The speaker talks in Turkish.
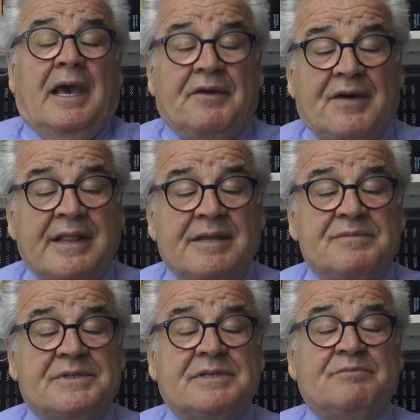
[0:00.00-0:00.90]

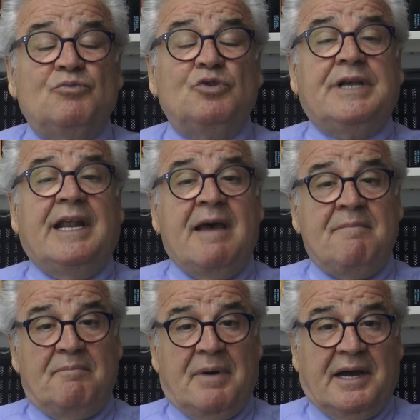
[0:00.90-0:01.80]
Efendim
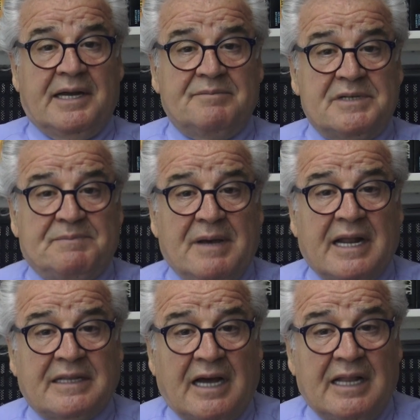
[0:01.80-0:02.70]
muhterem bakanımız
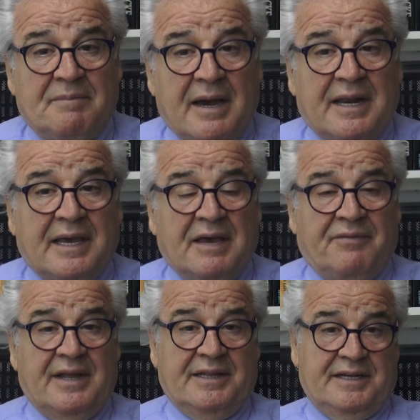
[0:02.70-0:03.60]
Berat Albayrak
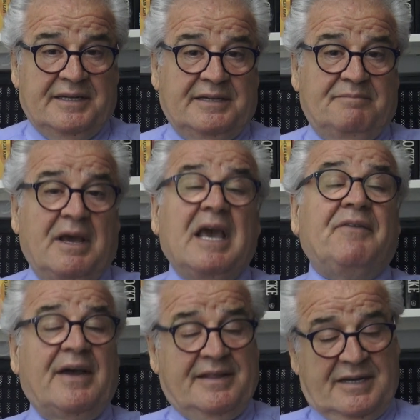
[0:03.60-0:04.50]
efendinin,
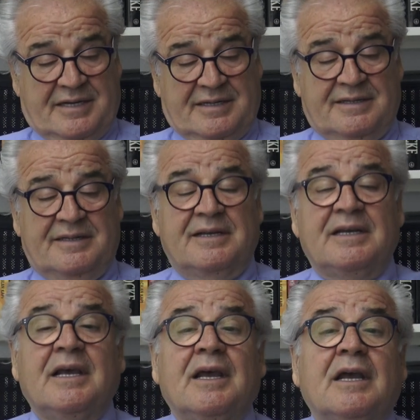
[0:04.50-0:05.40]
beyefendinin
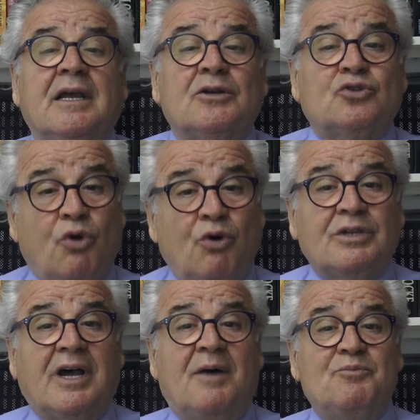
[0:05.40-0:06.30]

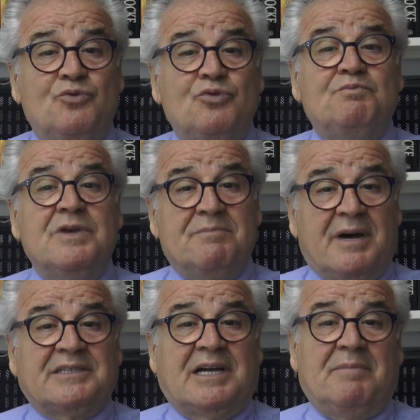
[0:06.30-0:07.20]
çok daha büyük bir
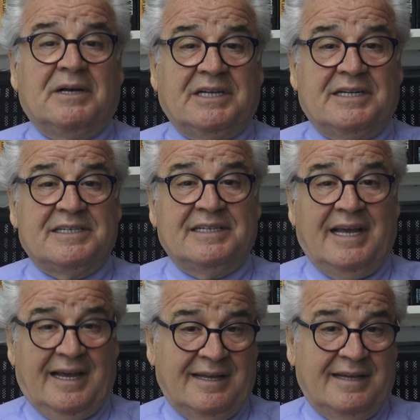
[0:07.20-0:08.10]
başka başarısı
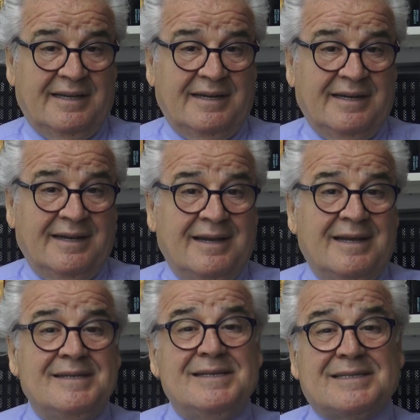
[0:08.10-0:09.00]
da
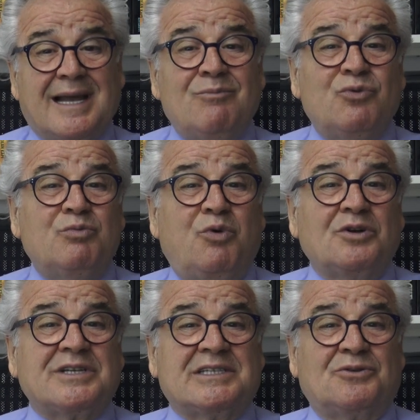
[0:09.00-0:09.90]
İstanbul
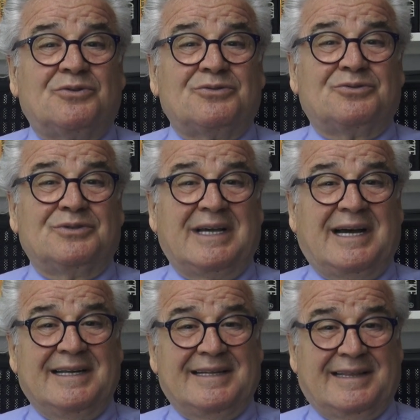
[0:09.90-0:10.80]
borsası konusunda
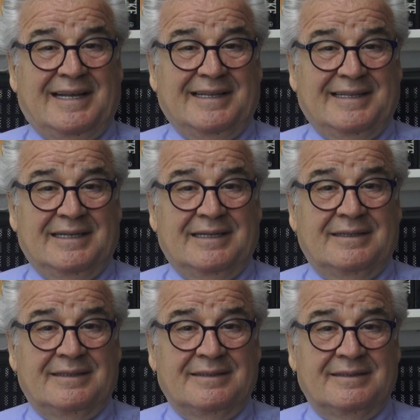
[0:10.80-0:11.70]
kanıtlandı.
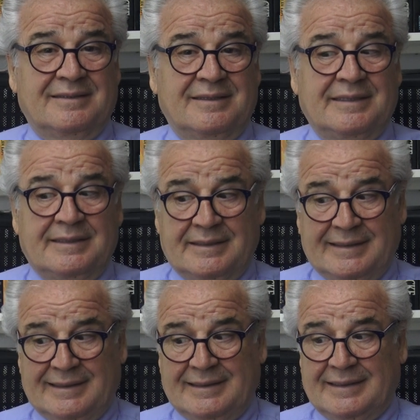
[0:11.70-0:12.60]

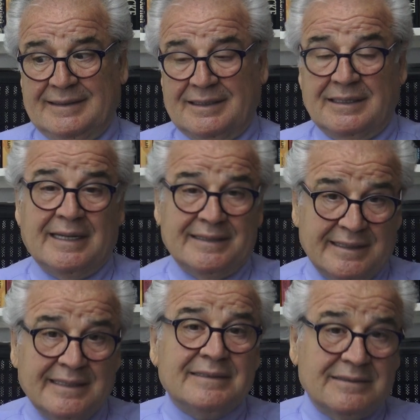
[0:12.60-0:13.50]

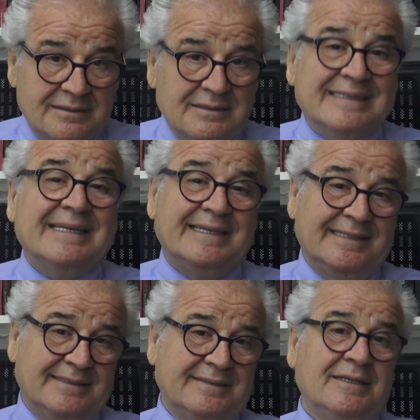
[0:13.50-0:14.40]
Kanıtlandı değil,
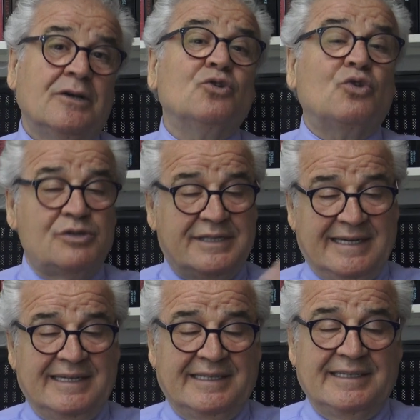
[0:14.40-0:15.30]

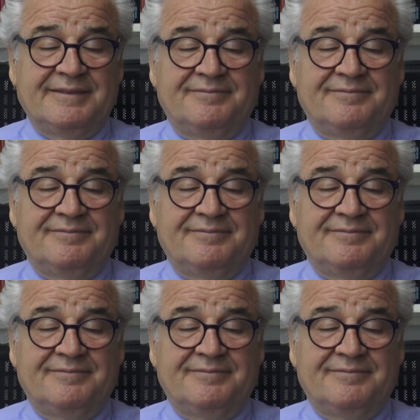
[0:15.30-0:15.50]
gösterildi.